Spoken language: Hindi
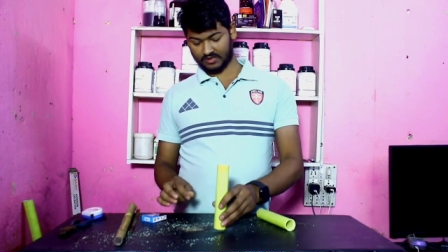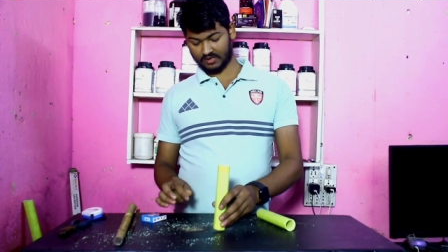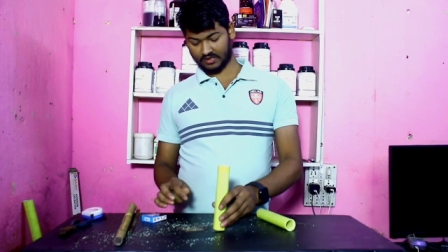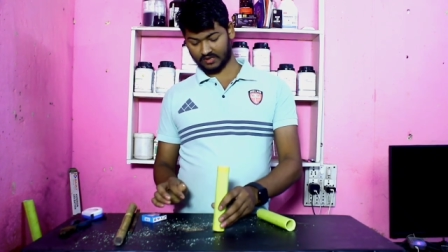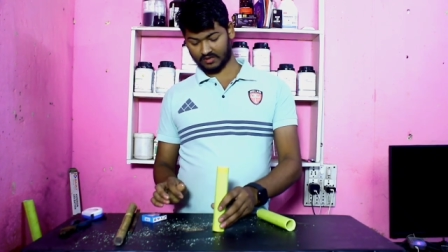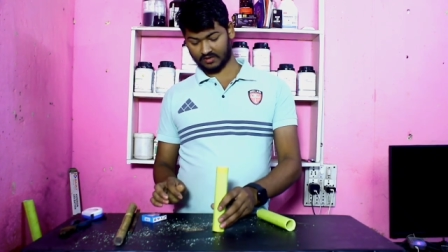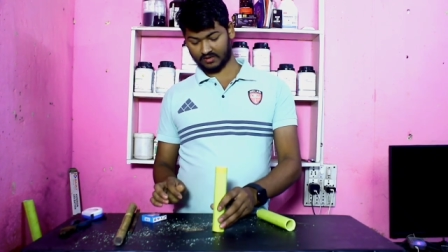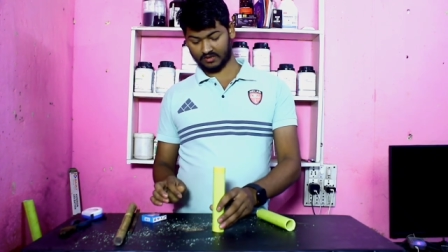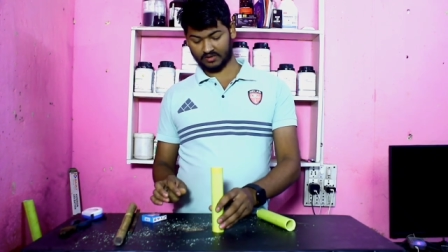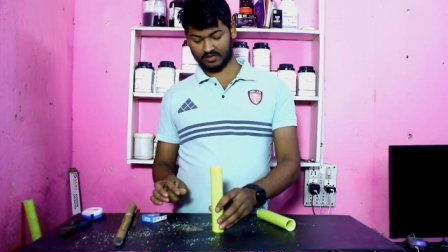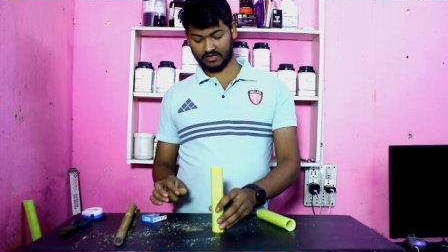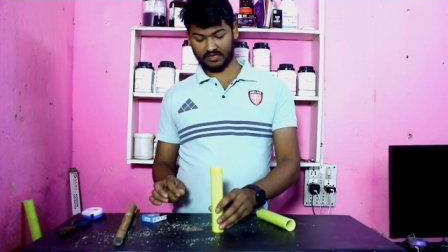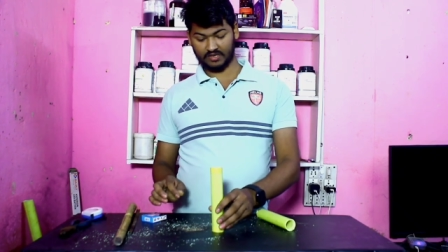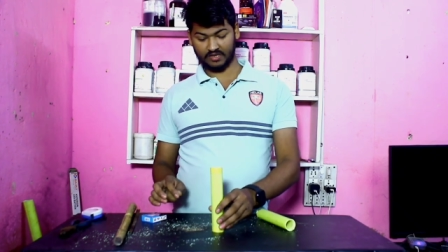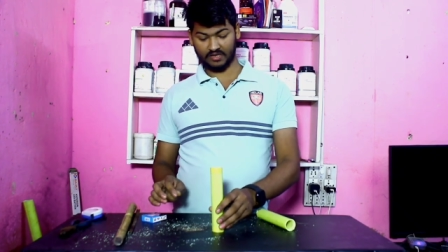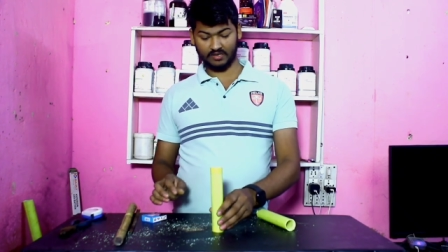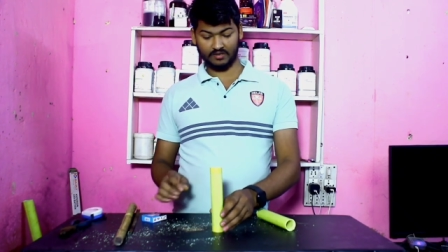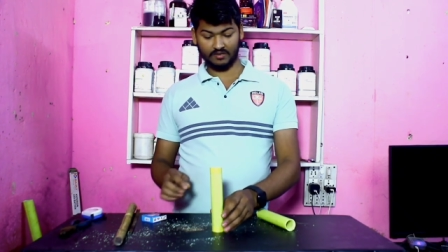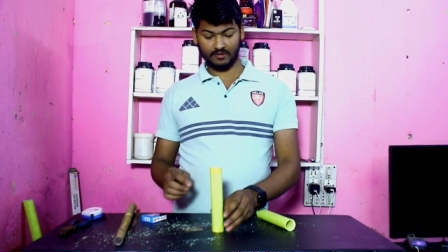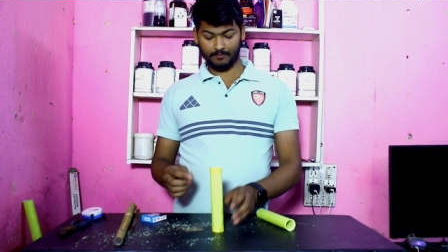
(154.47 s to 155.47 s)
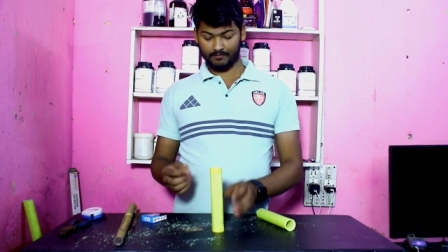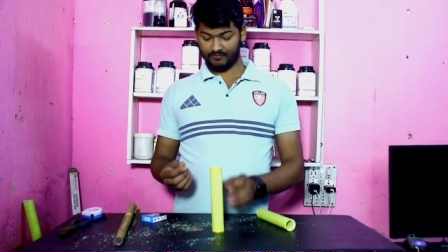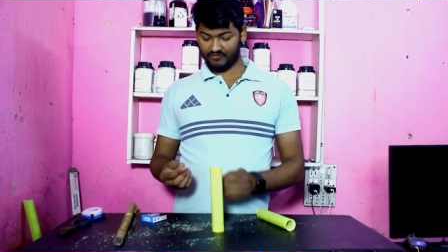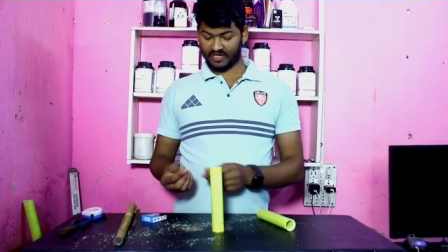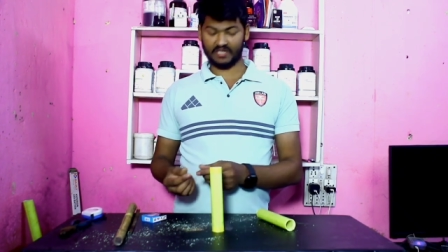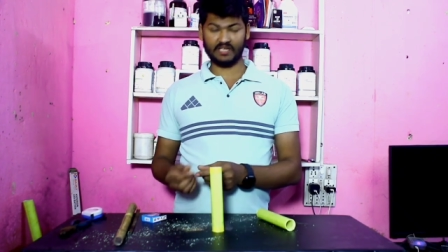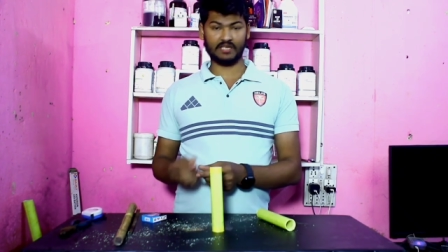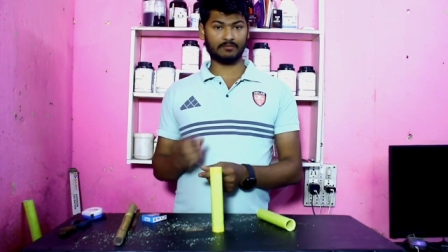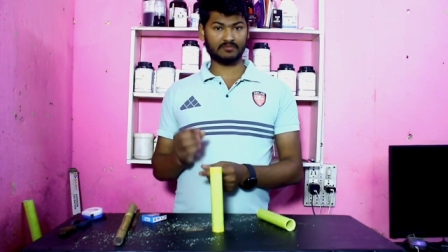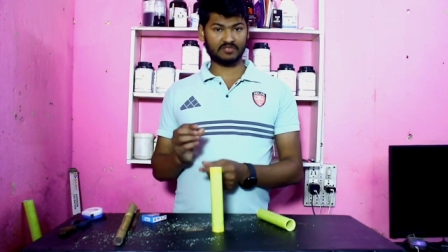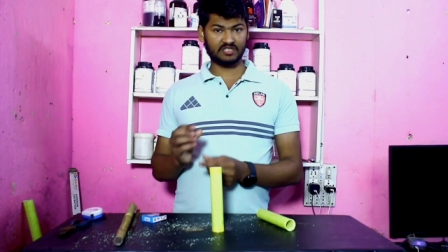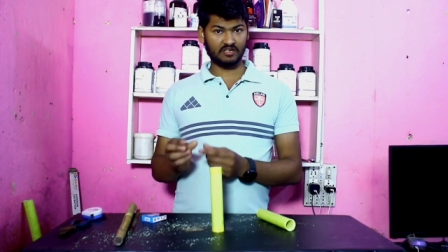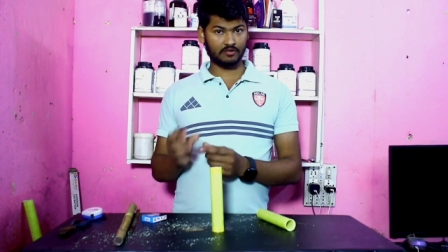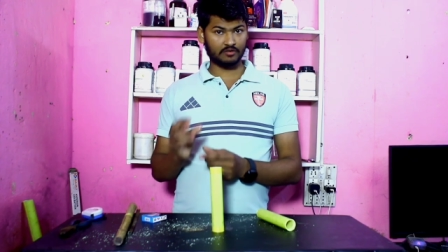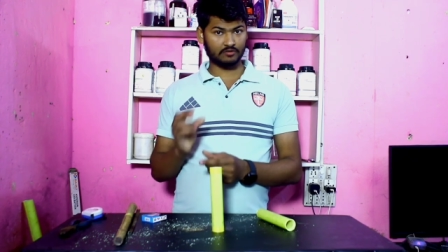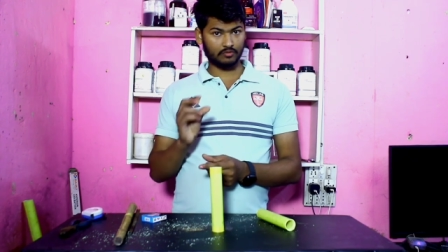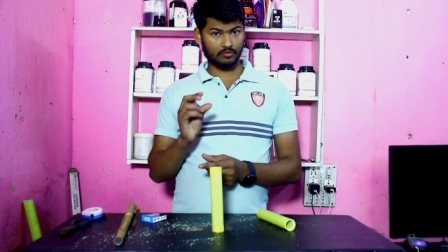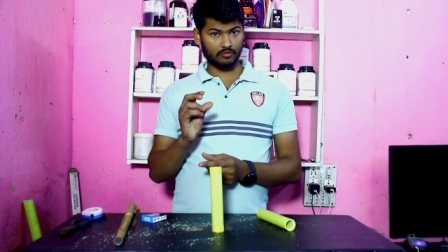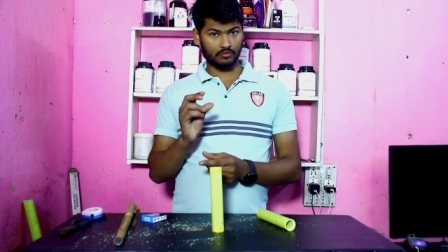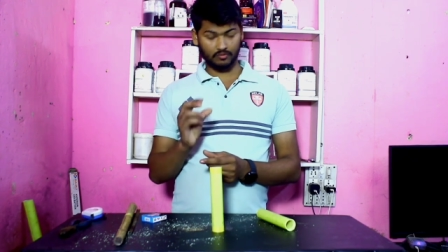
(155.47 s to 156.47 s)
ऐसे रखकर ठीक है
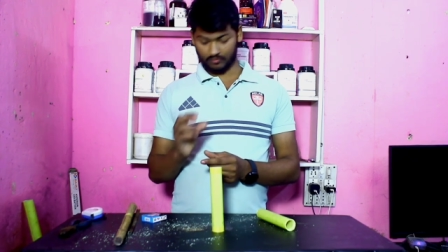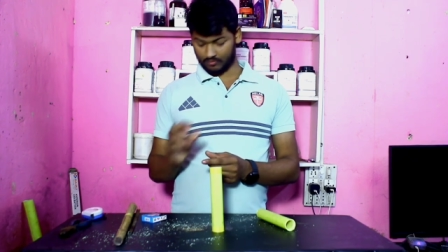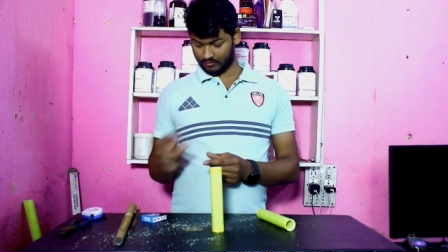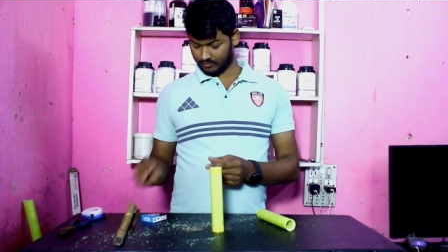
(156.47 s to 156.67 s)
एमसील के जो